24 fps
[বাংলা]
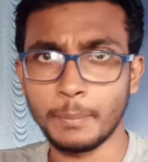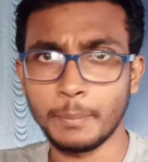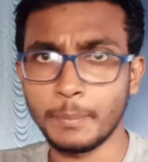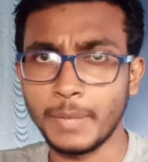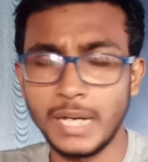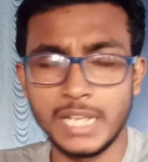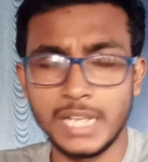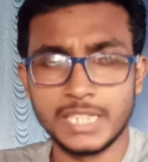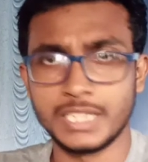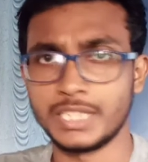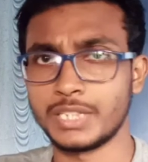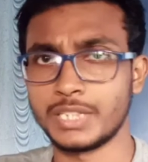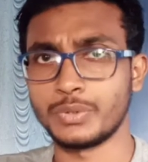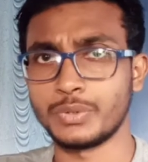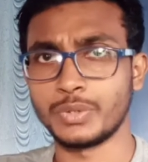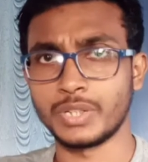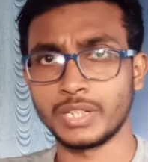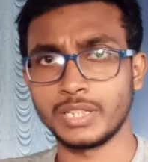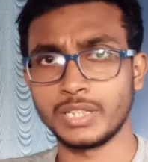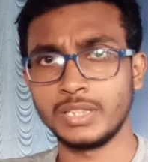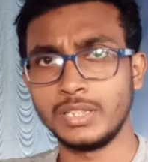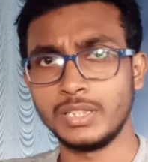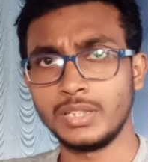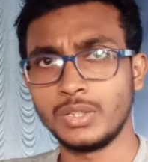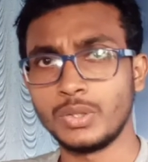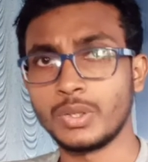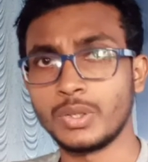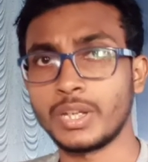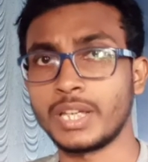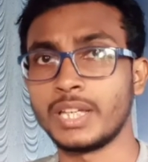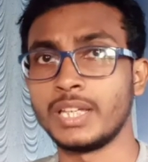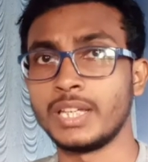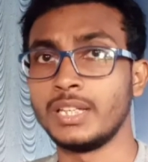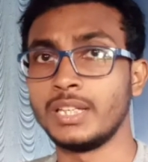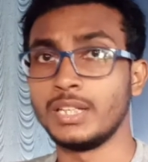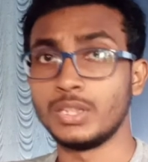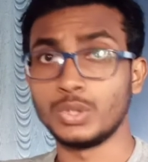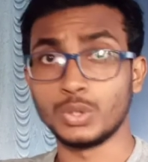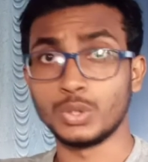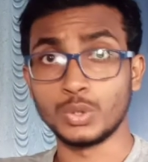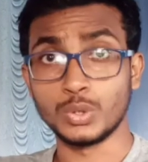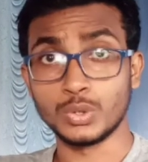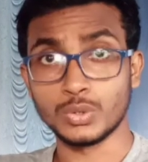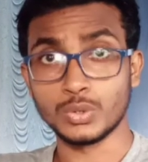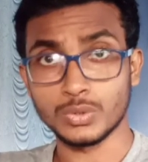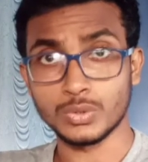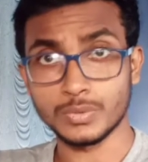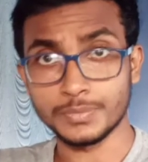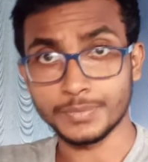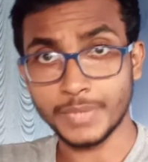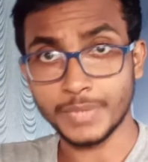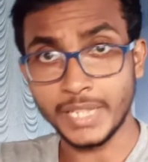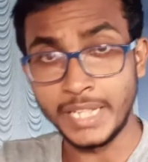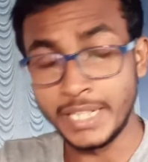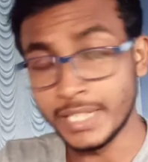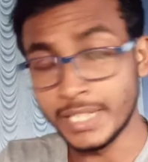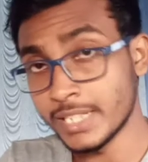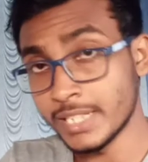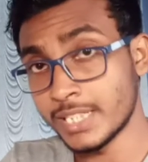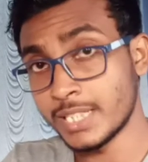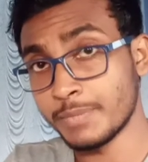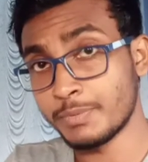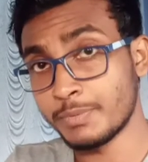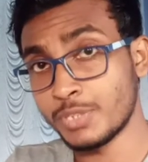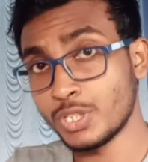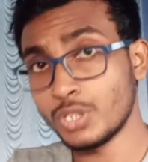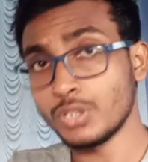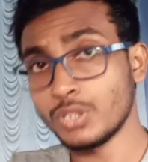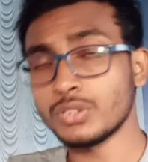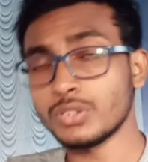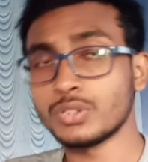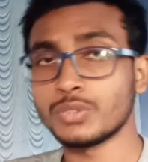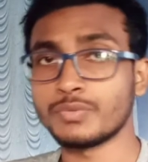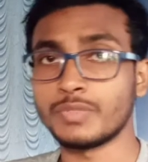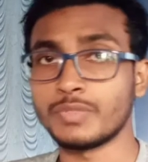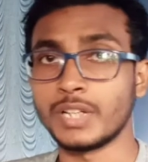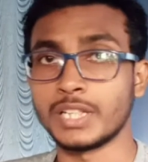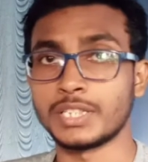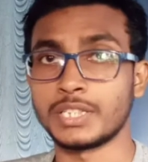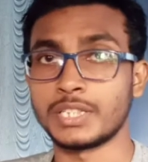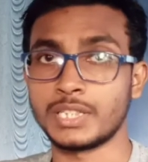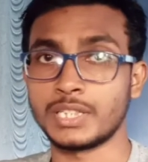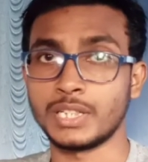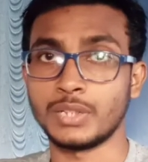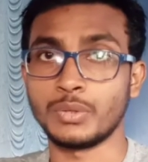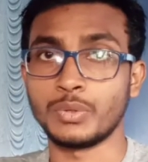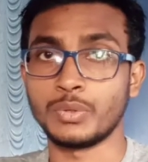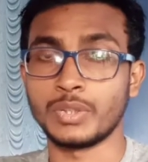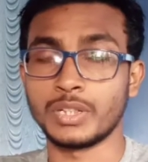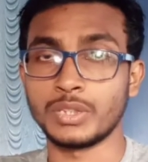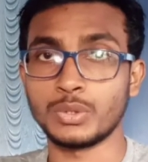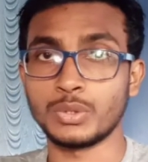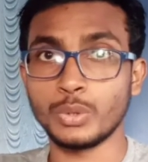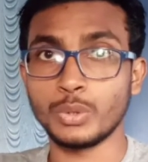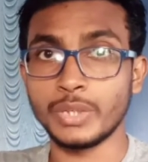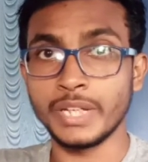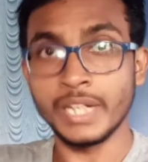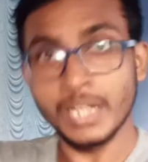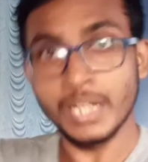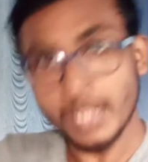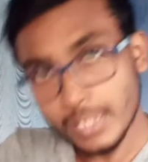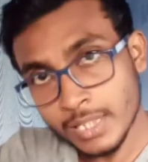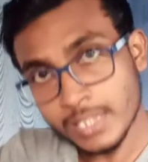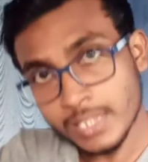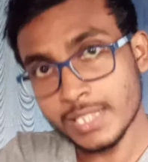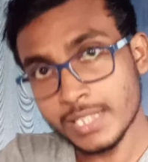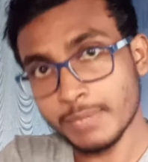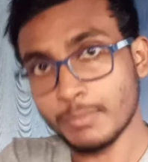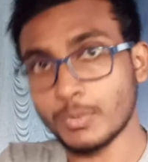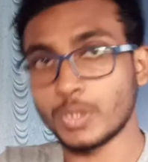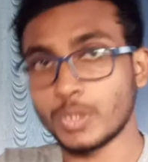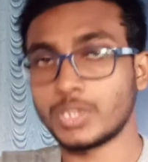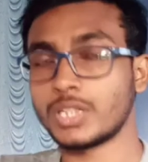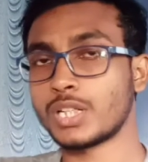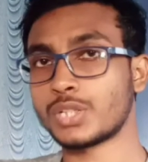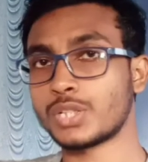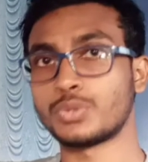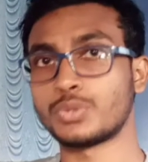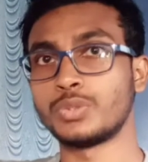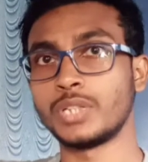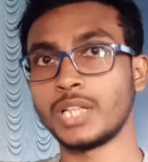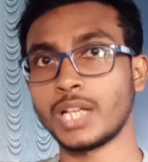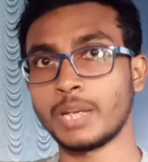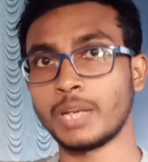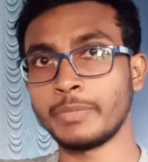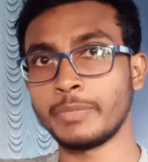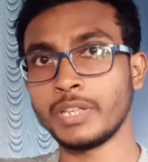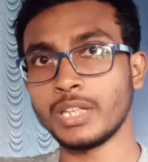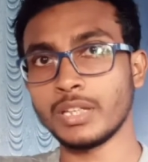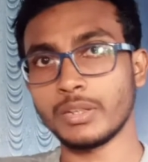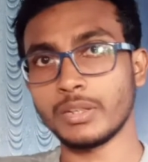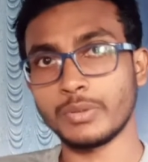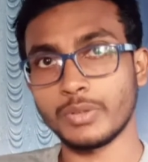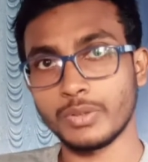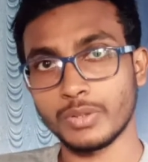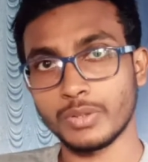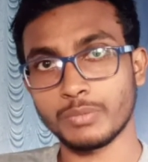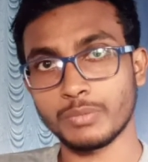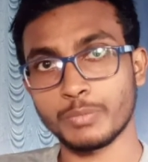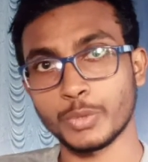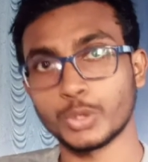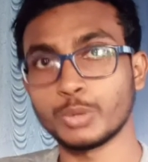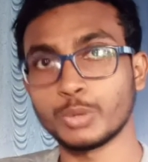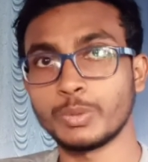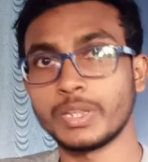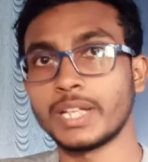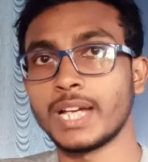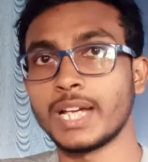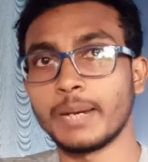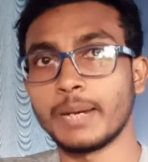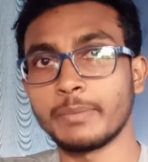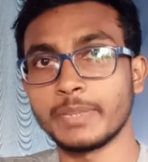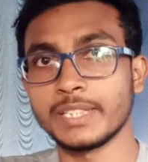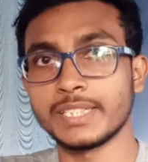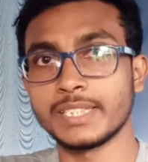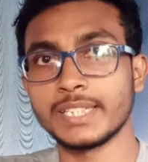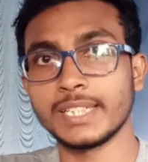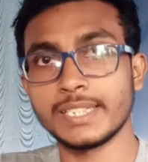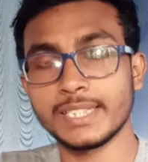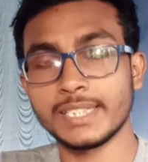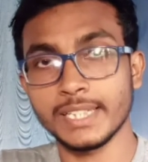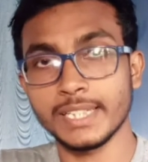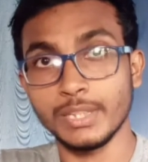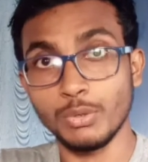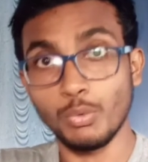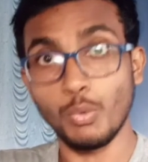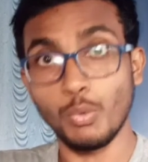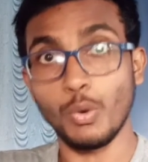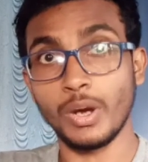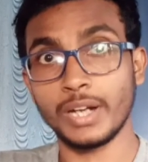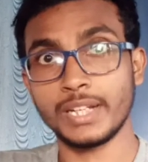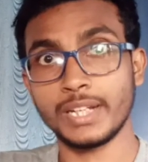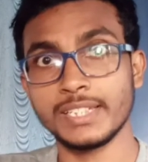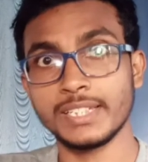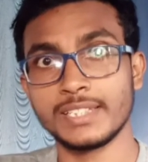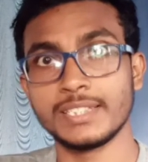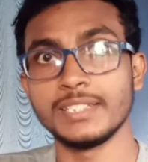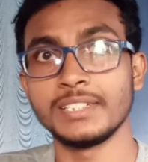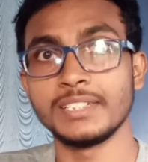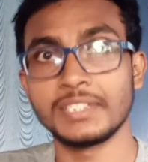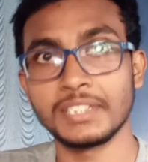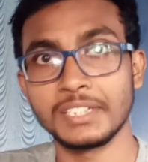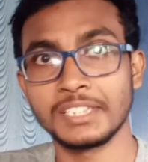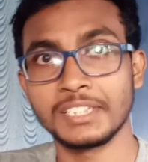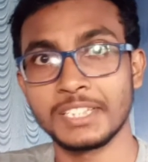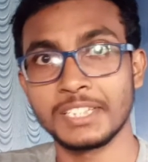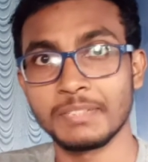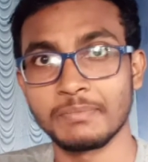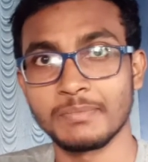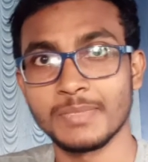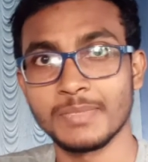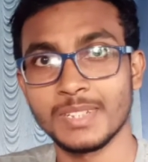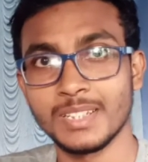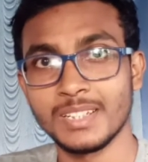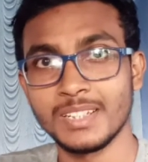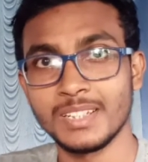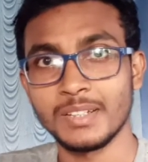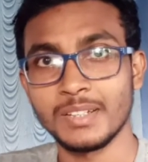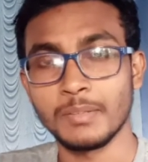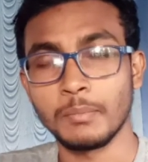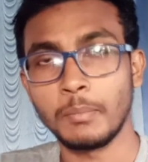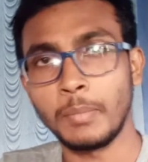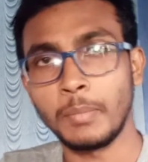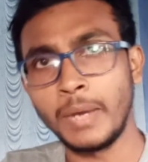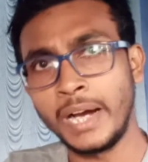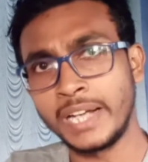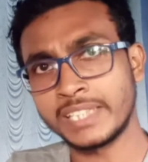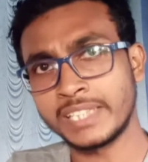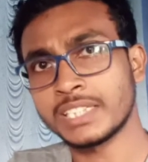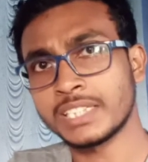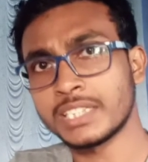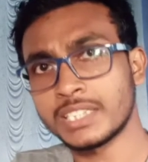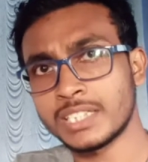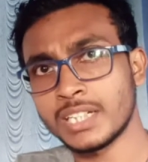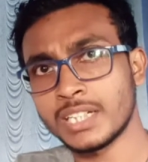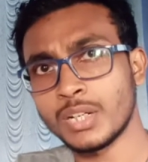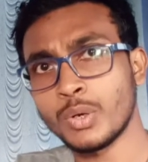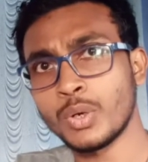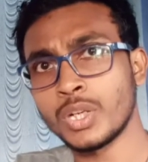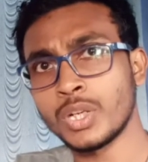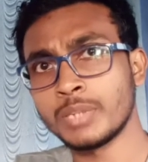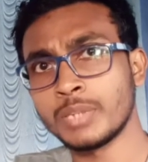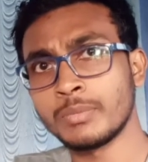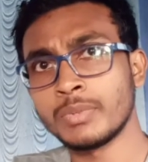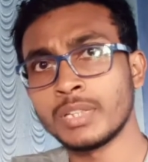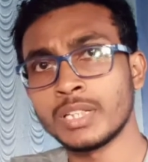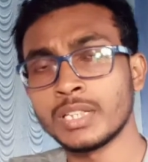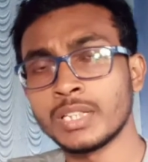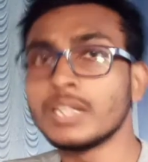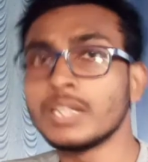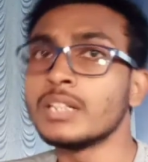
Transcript: পাঁচ হাজার করে ওকে তো ইন্টার্নশিপ ছিল তো পাঁচ হাজার টাকা করে তো ইন্টার্নশিপ কথাটা শুনে আমি প্রথমেই ঘাবড়ে যাই যে হোয়াট ইজ ইন্টার্নশিপ পাঁচ হাজার টাকা করে দিবে